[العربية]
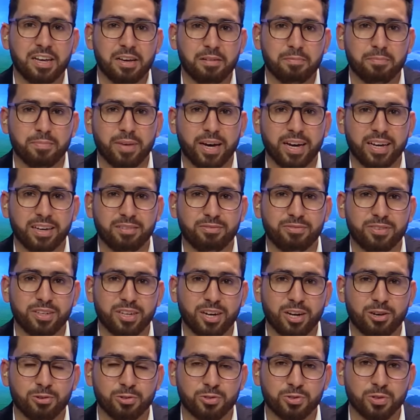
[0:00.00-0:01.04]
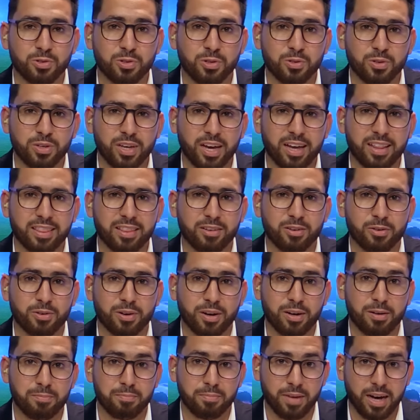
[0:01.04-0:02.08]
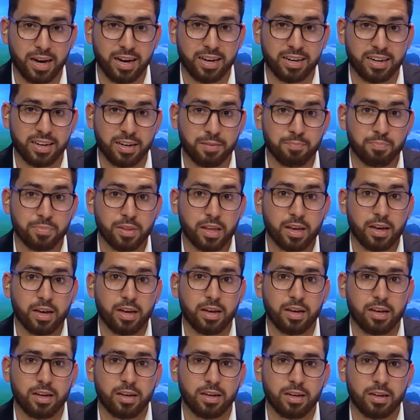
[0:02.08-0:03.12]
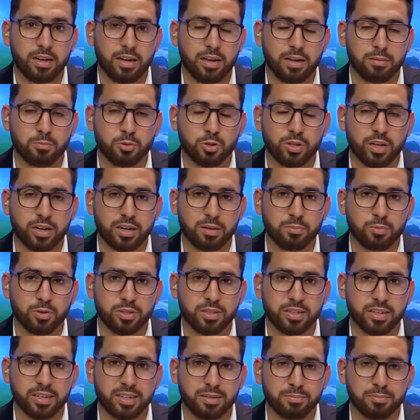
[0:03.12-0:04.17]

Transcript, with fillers: معي في الأستوديو يحضر معنا آه، المدرب والتقني